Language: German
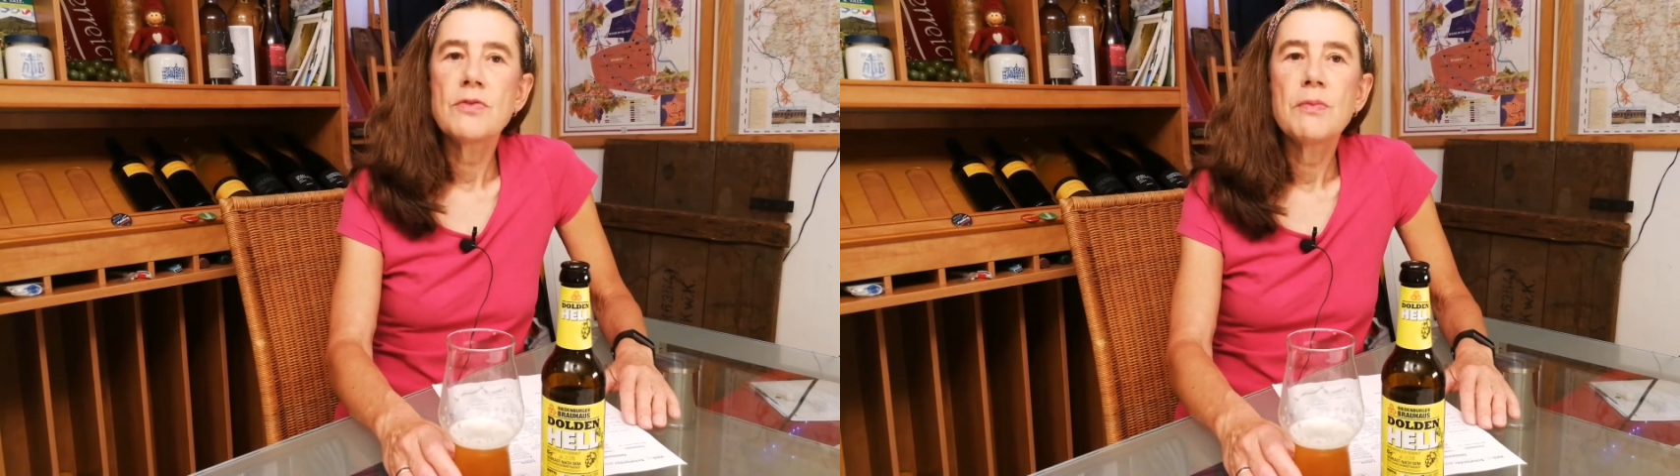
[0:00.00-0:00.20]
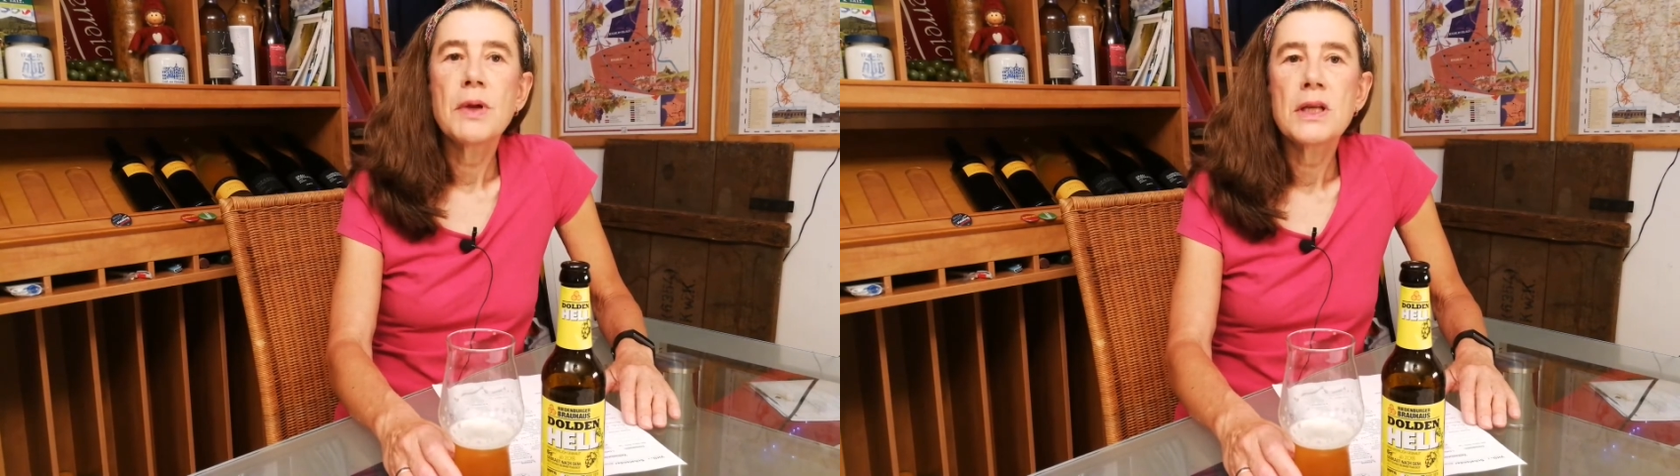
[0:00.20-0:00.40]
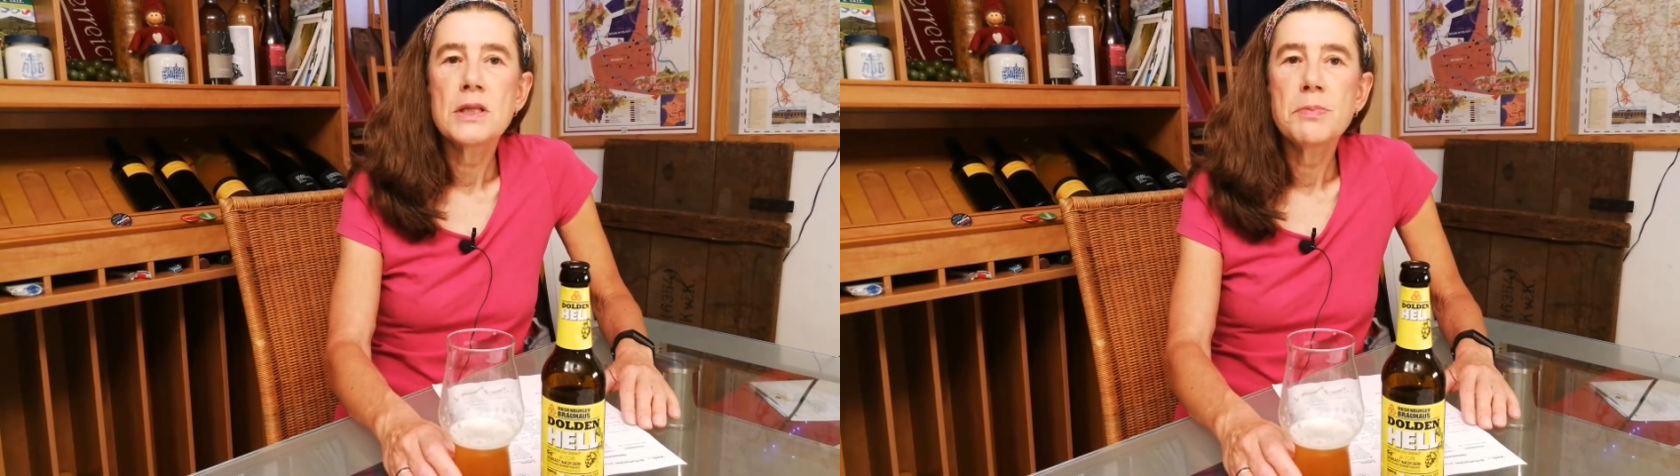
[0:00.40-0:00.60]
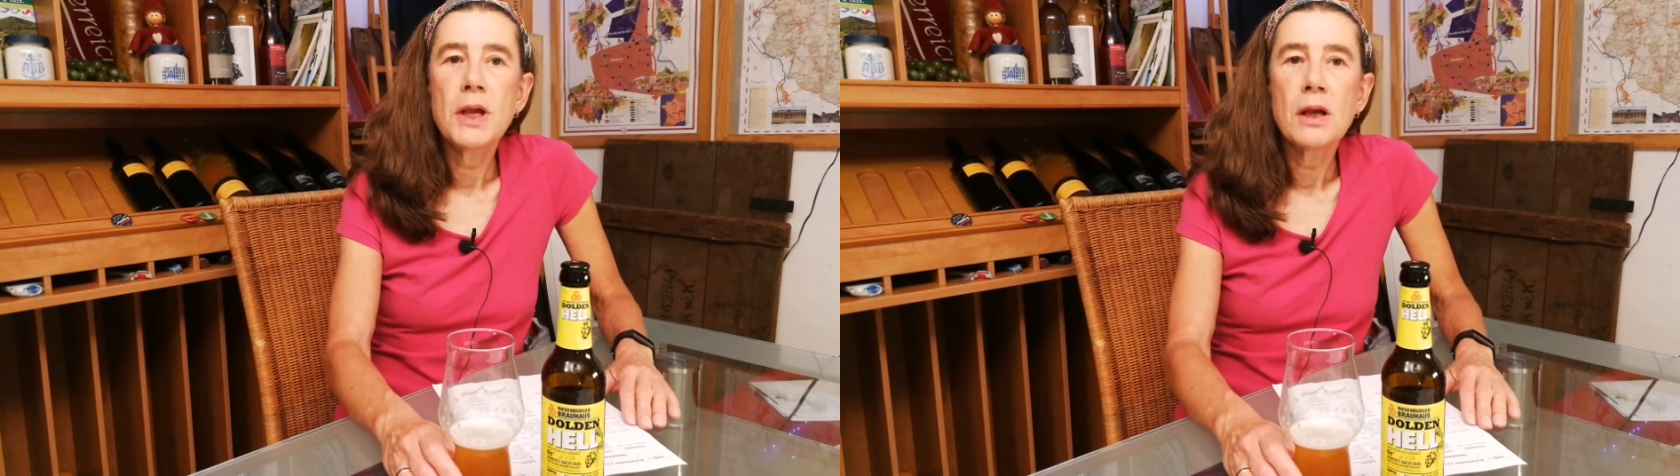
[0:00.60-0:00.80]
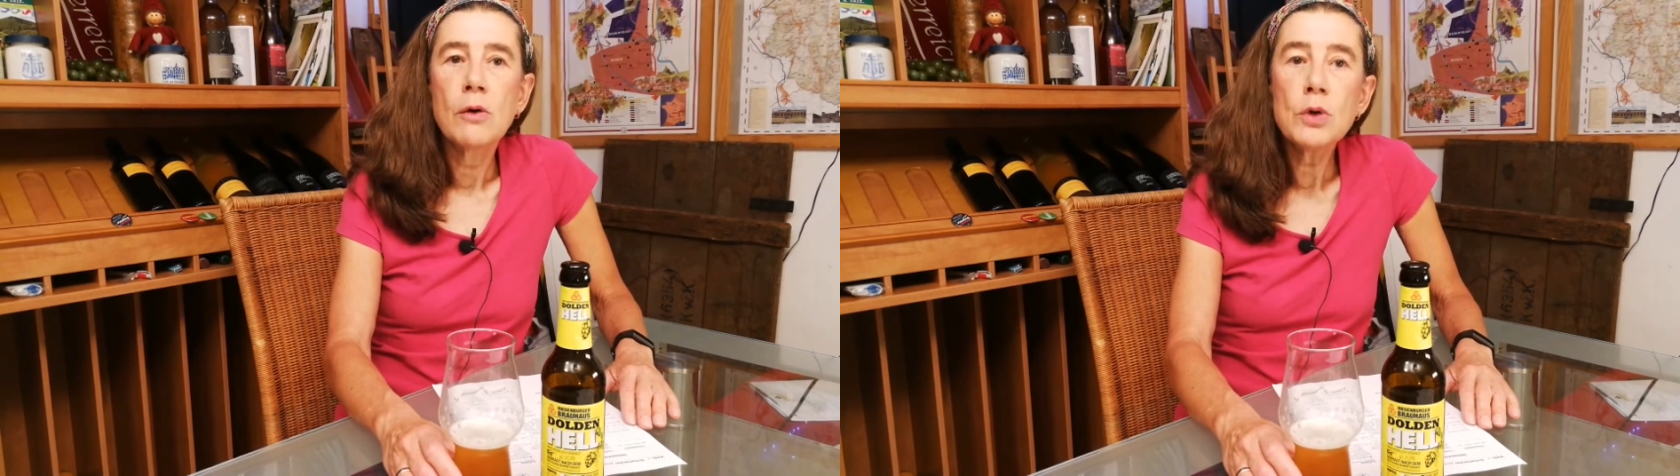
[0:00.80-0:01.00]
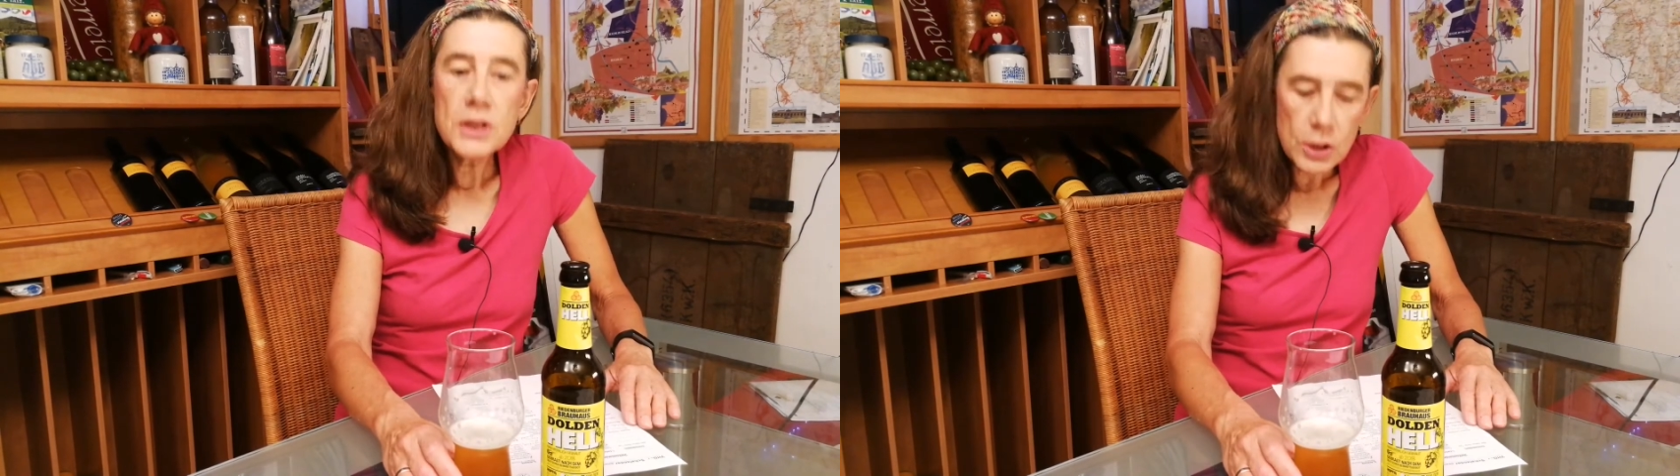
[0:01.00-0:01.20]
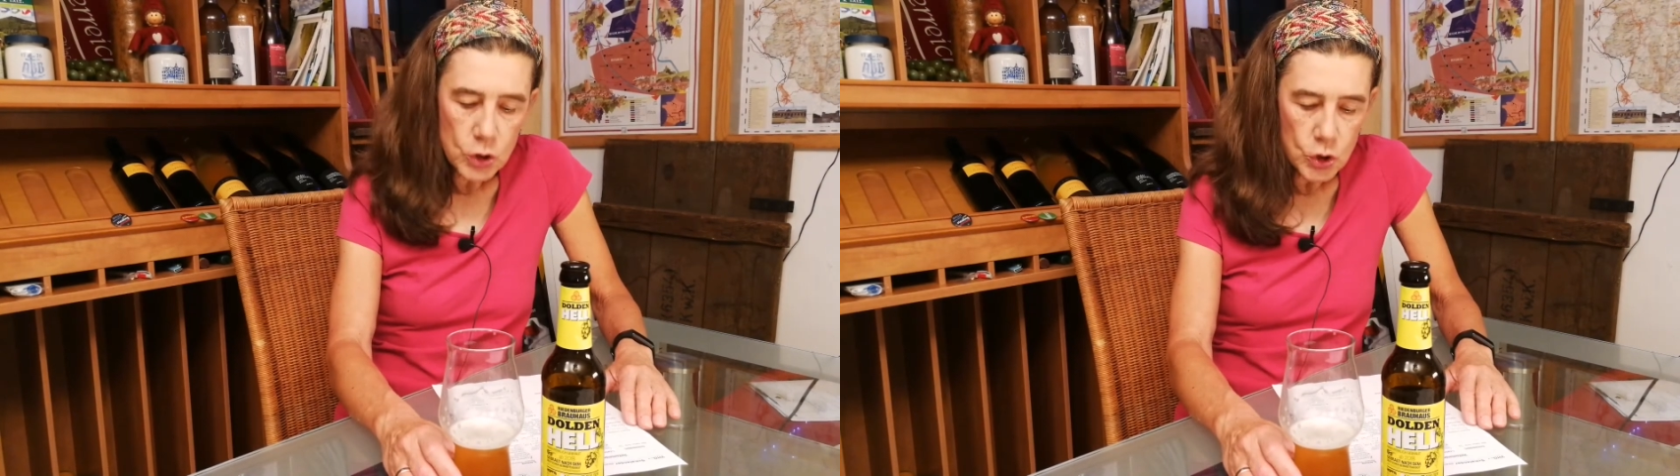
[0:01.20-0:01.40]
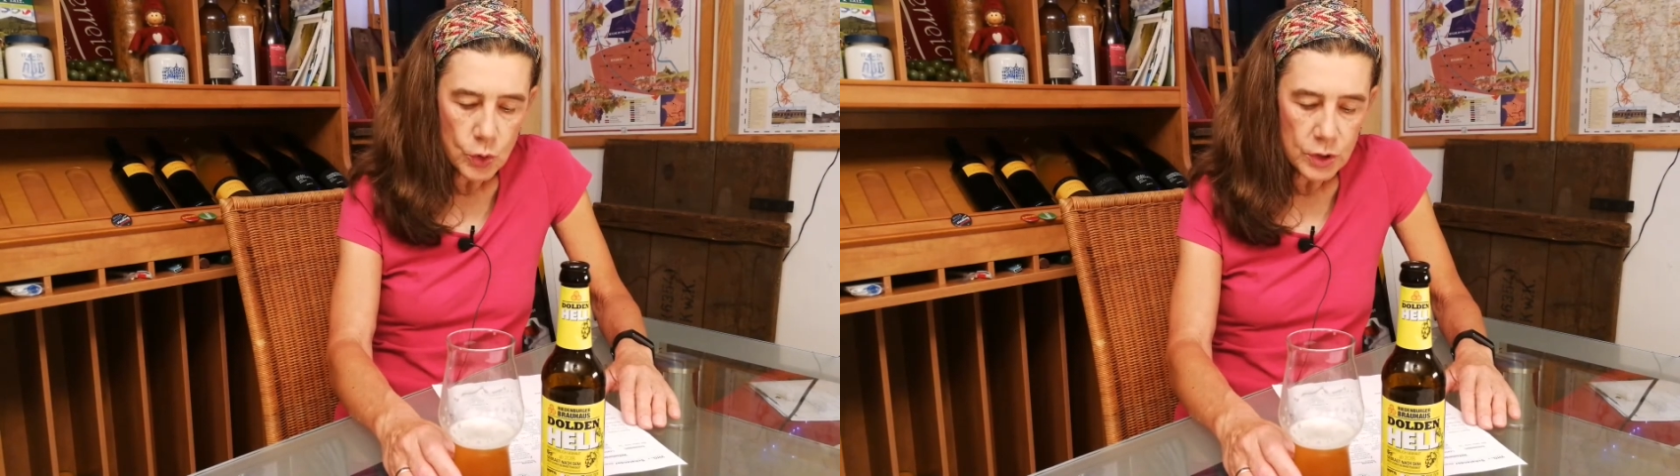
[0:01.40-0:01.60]
wenn man das Bier
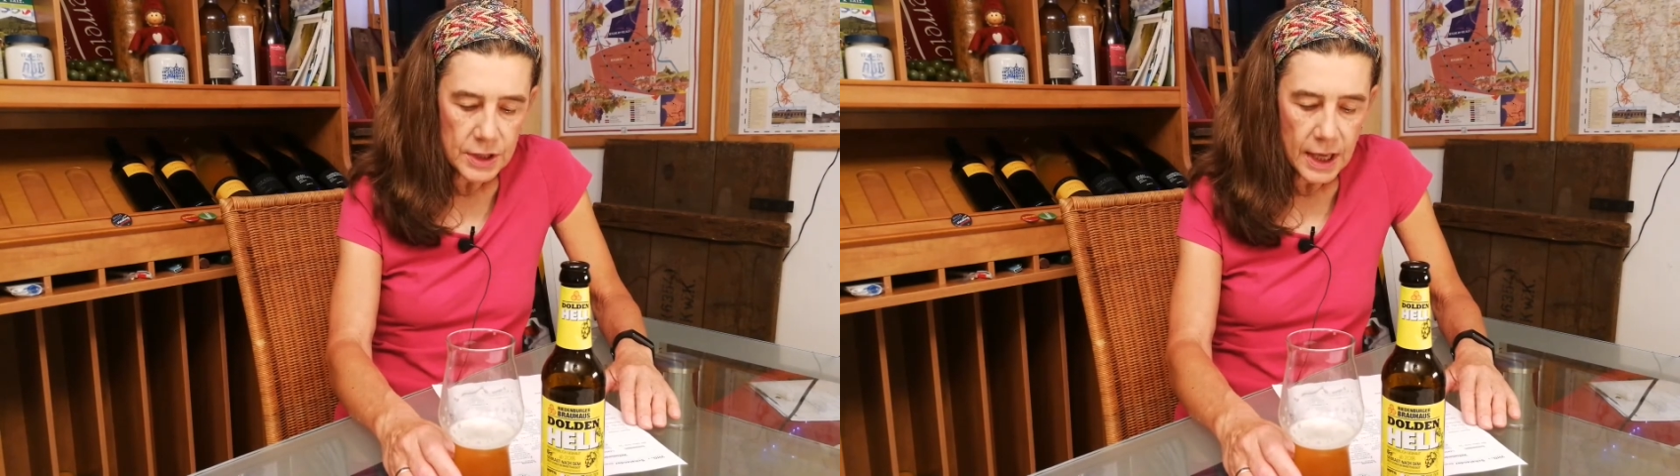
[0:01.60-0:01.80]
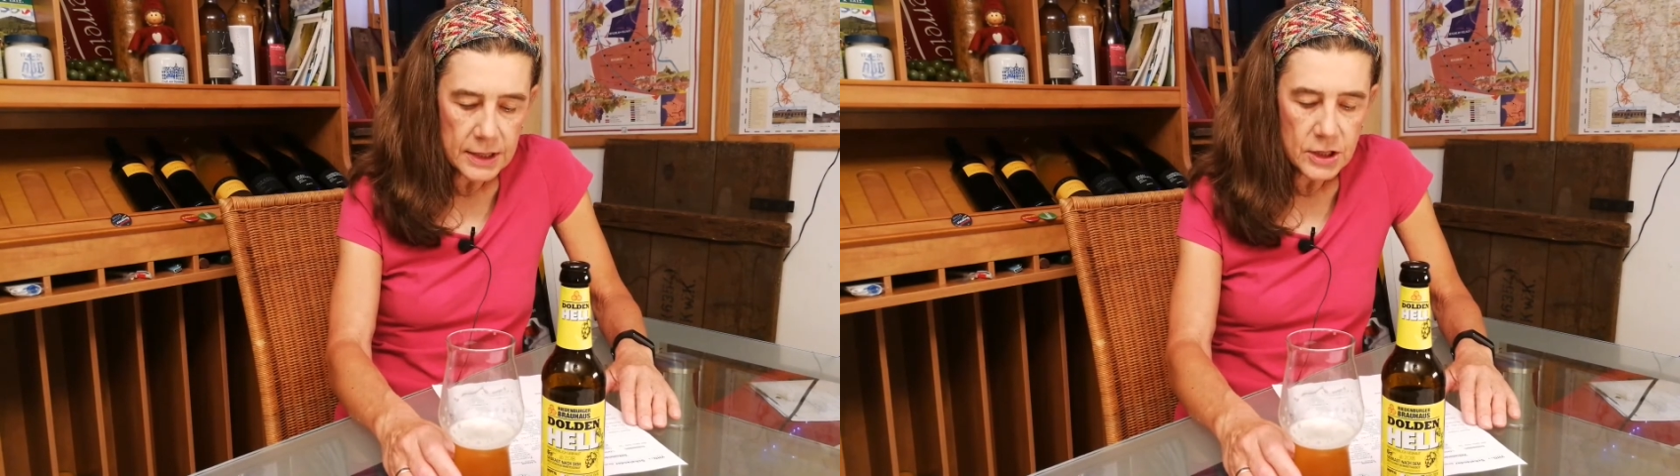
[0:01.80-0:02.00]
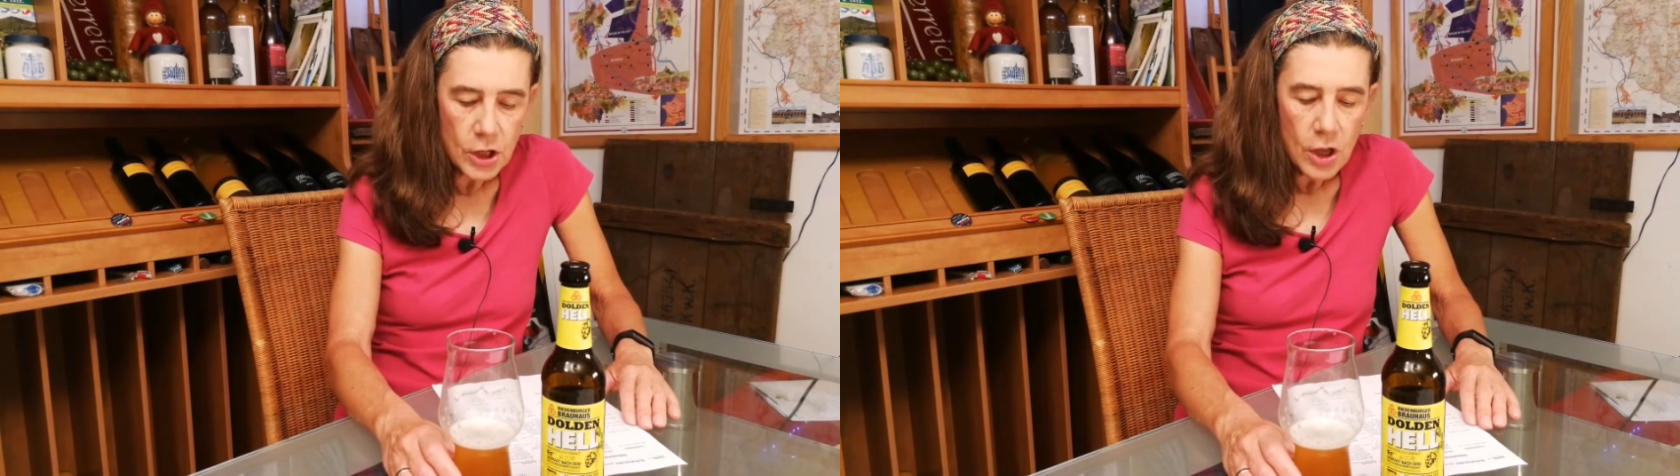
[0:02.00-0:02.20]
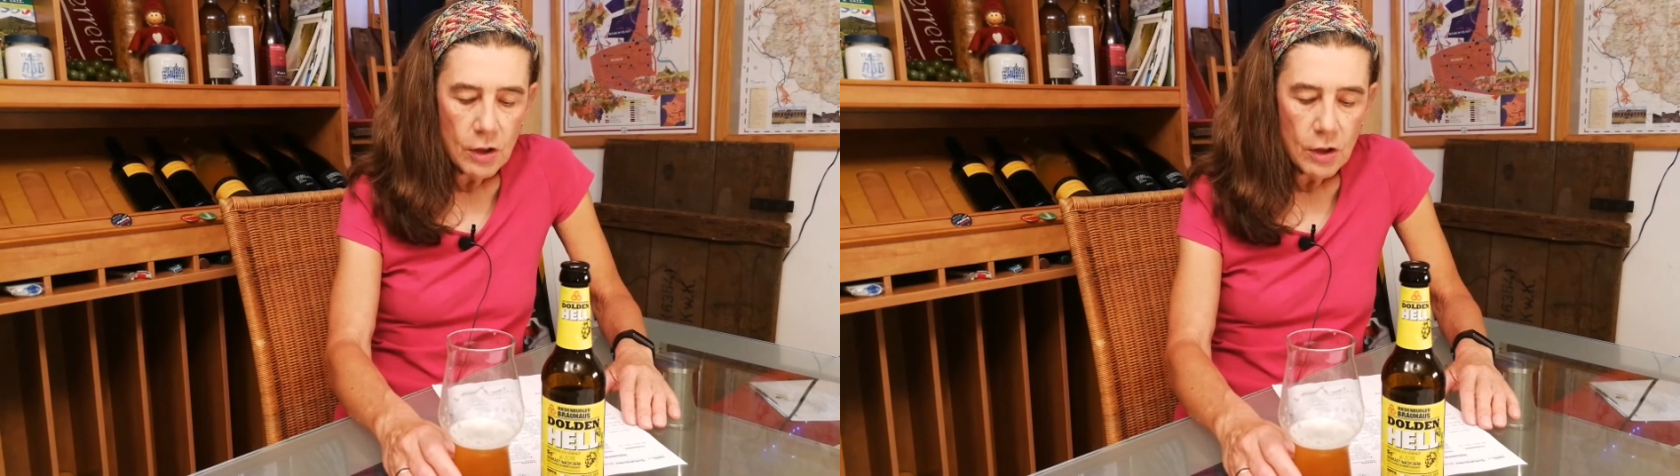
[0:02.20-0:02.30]
heruntergeschluckt hat,